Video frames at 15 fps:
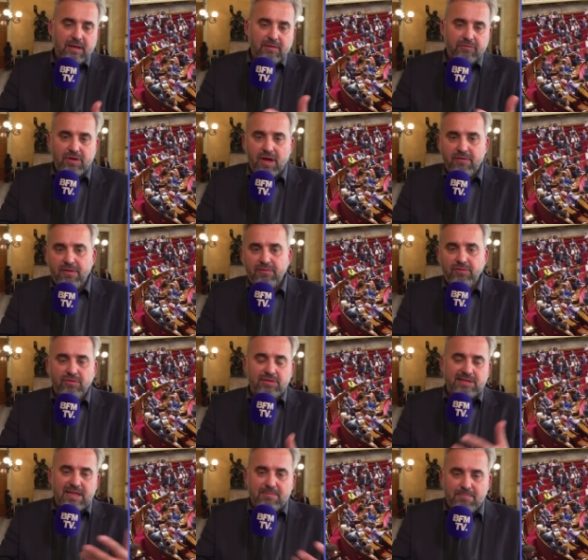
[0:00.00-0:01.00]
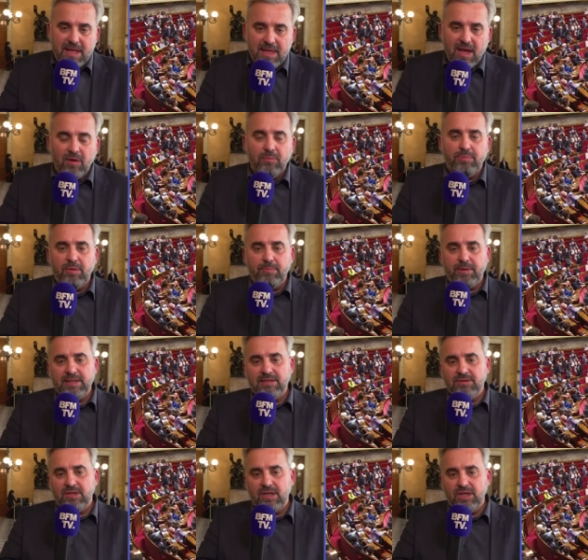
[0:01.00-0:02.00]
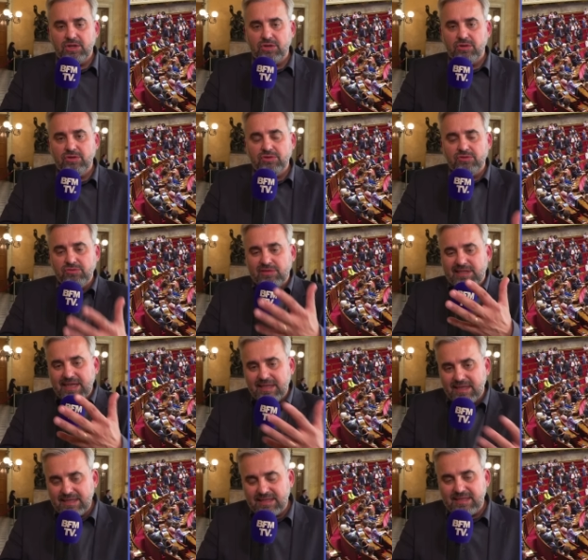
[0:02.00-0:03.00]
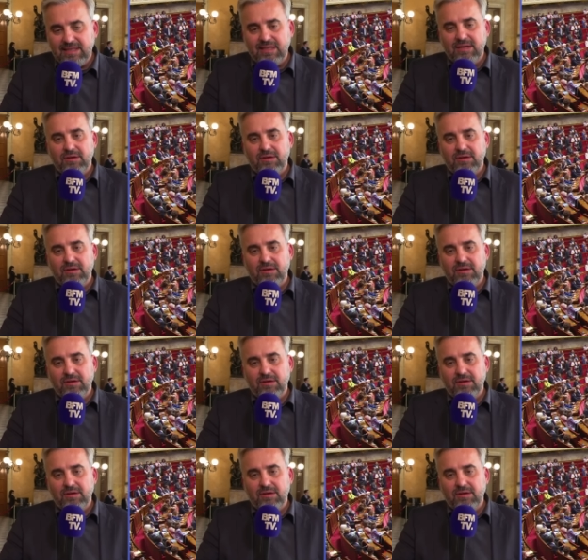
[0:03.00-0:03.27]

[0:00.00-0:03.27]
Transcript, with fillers: vous l'avez vu, cette manière un peu de présenter les choses, où c'est dessiné